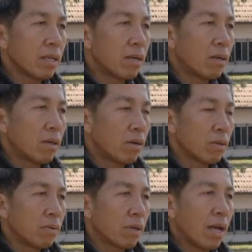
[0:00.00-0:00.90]
เนาะของ
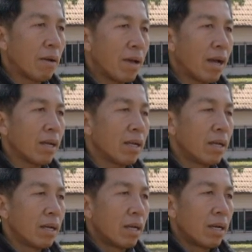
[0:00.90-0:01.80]
ศูนย์กลางพรรค
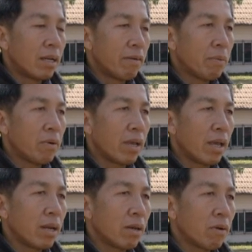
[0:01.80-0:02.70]
เธอว่าผู้แท
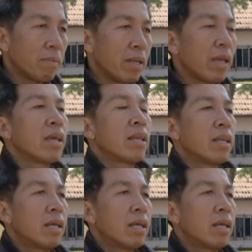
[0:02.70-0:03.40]
นทั่วประเทศ